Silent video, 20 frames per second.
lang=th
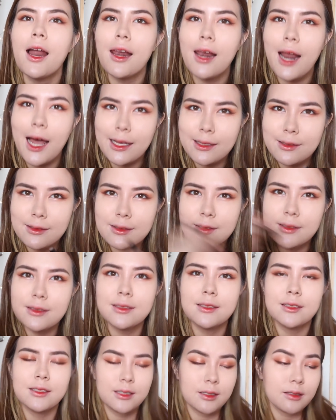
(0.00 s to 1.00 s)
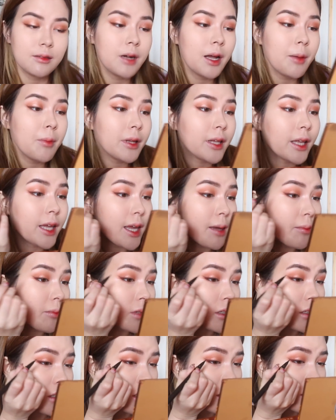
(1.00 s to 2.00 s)
ไลเนอร์ให้มันเข้ม
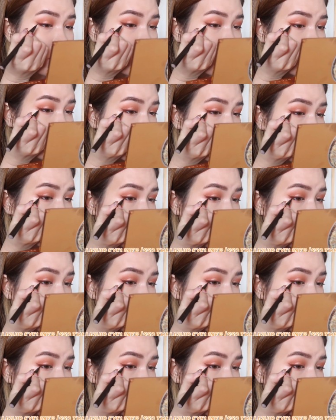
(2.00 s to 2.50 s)
ขึ้นอีกหน่อย